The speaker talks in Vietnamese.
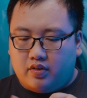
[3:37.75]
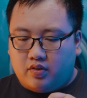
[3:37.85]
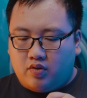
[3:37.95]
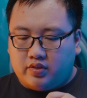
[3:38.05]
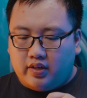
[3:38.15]

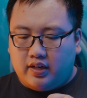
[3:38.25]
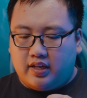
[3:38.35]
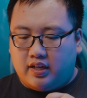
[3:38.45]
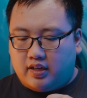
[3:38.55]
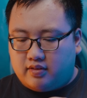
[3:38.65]
Nó rất
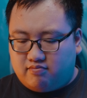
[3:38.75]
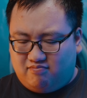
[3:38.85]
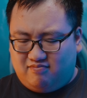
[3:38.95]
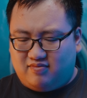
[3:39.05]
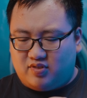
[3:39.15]
là...
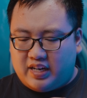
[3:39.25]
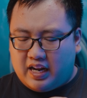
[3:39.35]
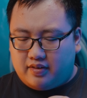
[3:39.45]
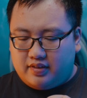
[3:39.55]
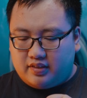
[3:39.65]

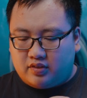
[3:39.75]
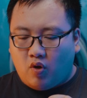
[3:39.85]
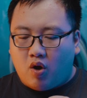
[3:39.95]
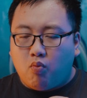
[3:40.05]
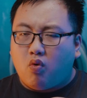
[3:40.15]

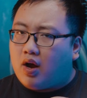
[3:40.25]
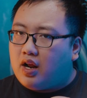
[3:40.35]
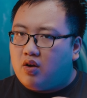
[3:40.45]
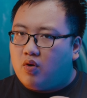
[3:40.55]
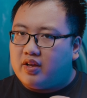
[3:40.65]
nó không quá
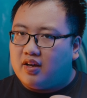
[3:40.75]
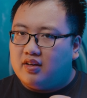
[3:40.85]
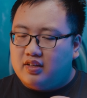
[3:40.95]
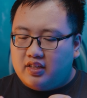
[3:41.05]
đàn hồi nhá,